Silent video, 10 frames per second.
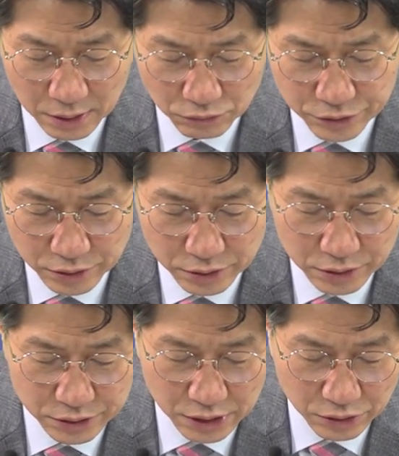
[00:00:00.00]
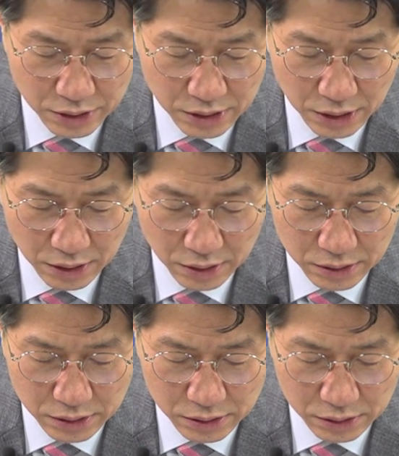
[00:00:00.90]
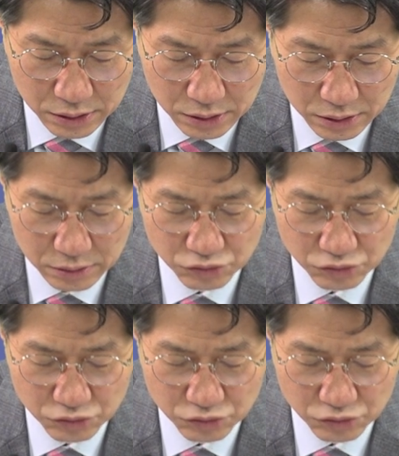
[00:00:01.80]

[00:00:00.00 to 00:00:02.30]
우선은 이제 여기가 이